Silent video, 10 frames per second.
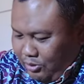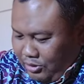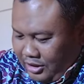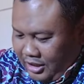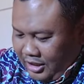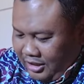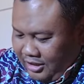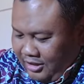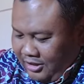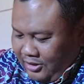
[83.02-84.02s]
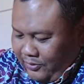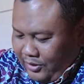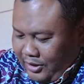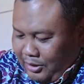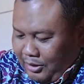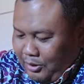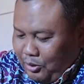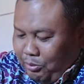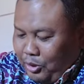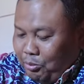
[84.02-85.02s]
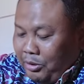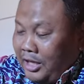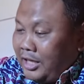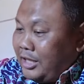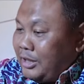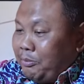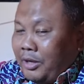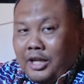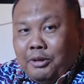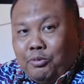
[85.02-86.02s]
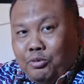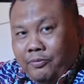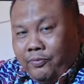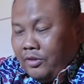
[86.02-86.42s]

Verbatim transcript: udah ini tumben-tumbenan nih kita panggil ibu